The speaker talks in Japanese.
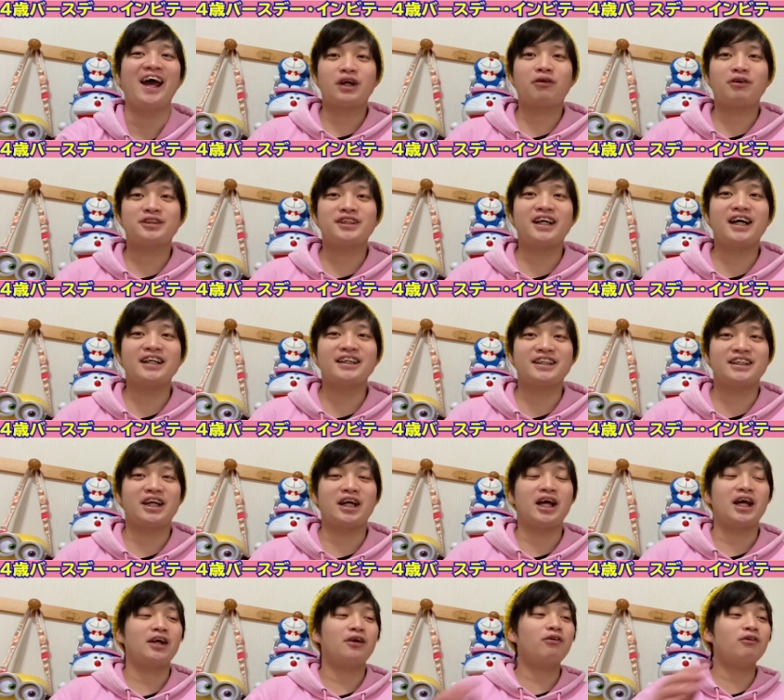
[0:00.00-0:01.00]
で、こちらはです
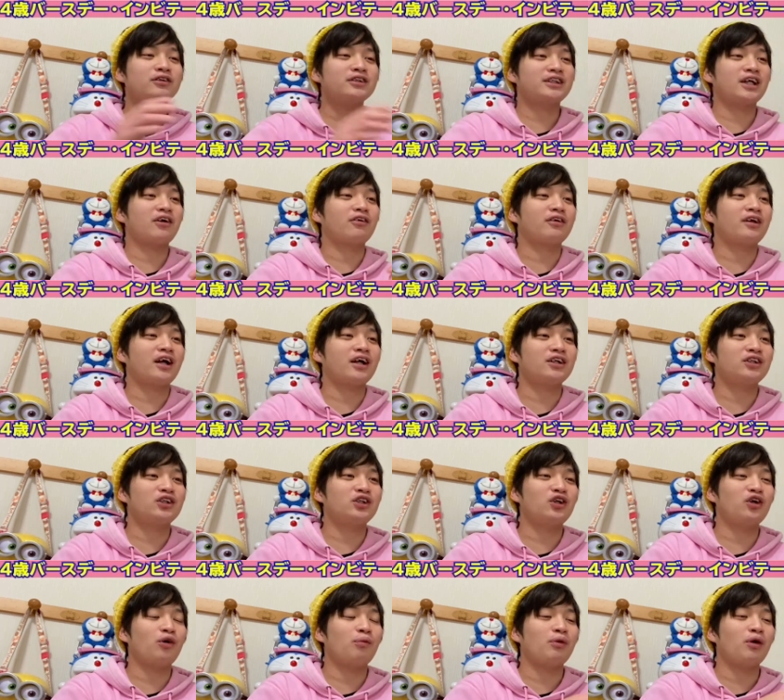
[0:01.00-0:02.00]
ね、4歳の
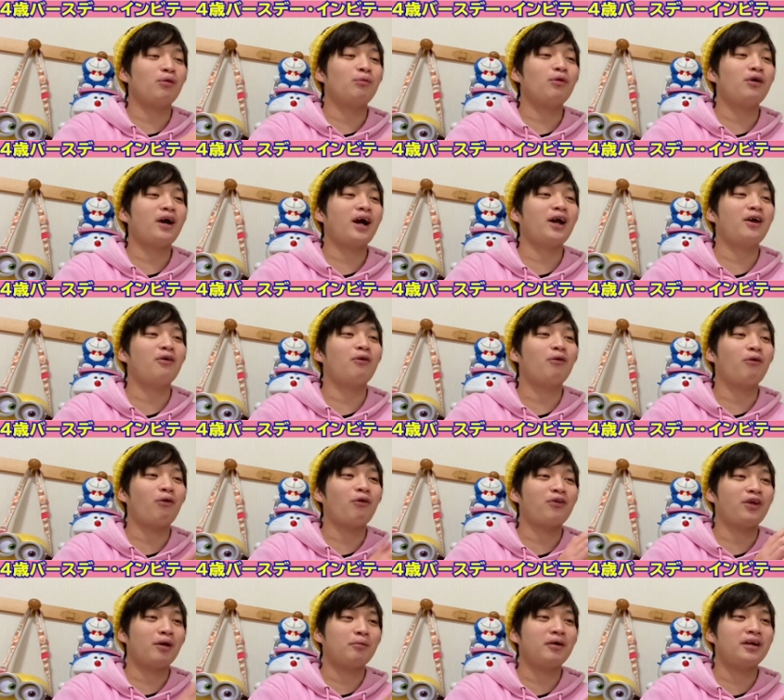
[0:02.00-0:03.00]
誕生日を迎えるお
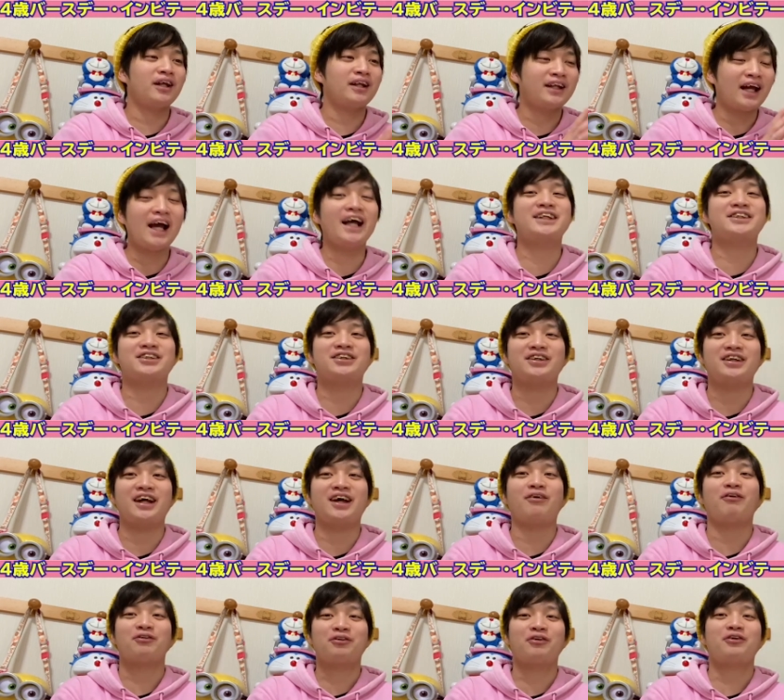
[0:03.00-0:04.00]
子様に対する
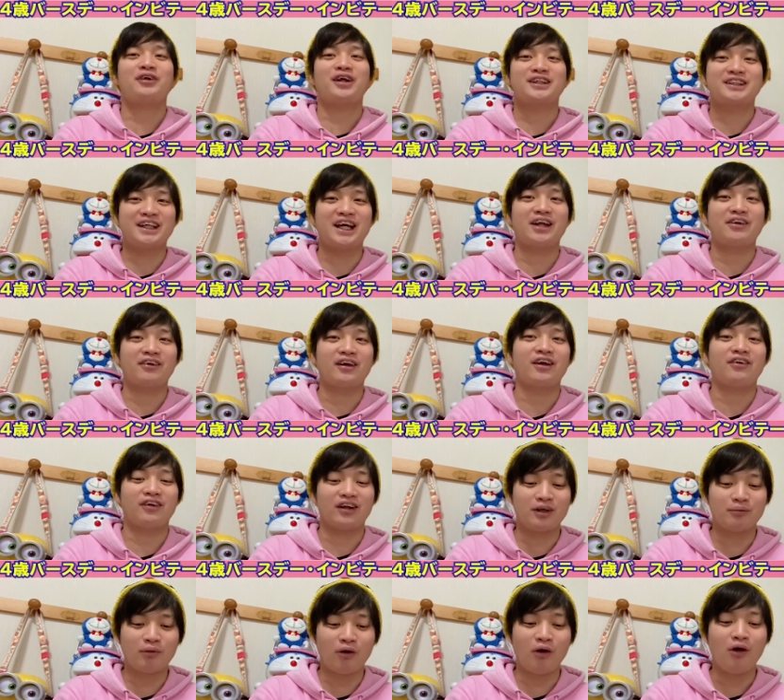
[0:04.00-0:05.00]
ね、お得なチケットなんです
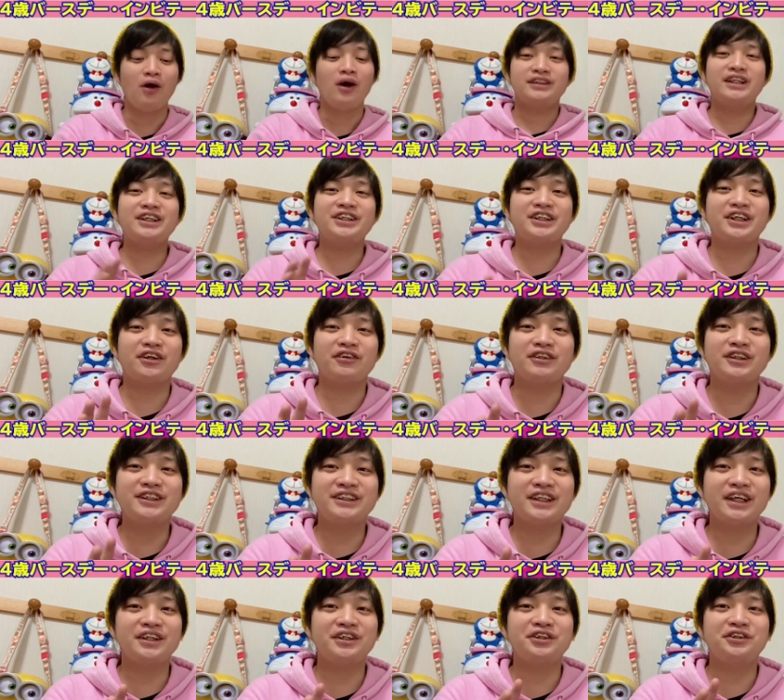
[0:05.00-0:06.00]
けども、ですけど
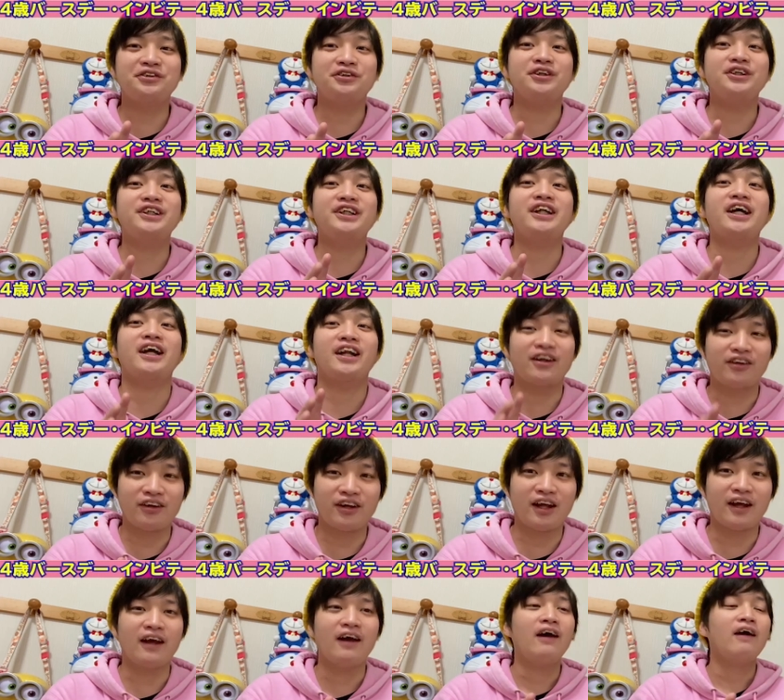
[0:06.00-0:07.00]
2021年はです
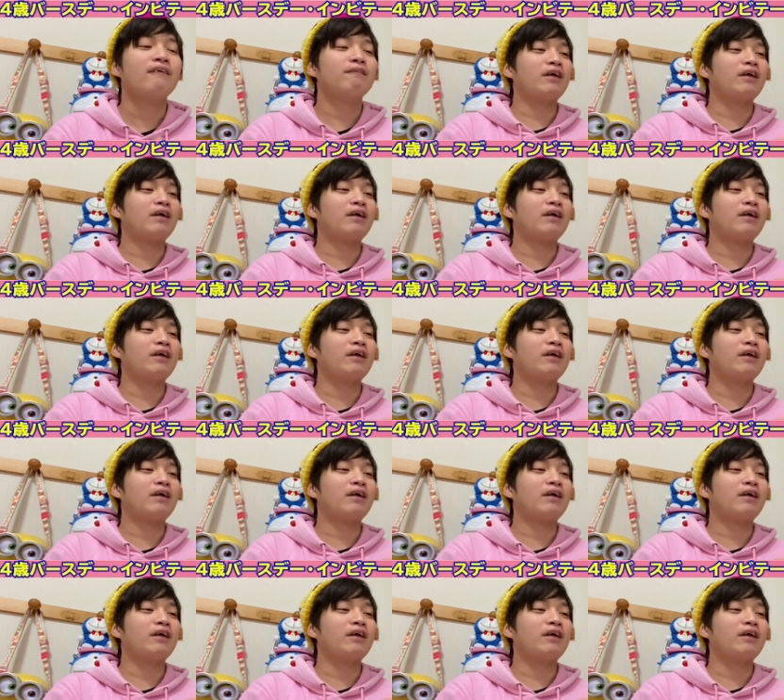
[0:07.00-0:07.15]
ね、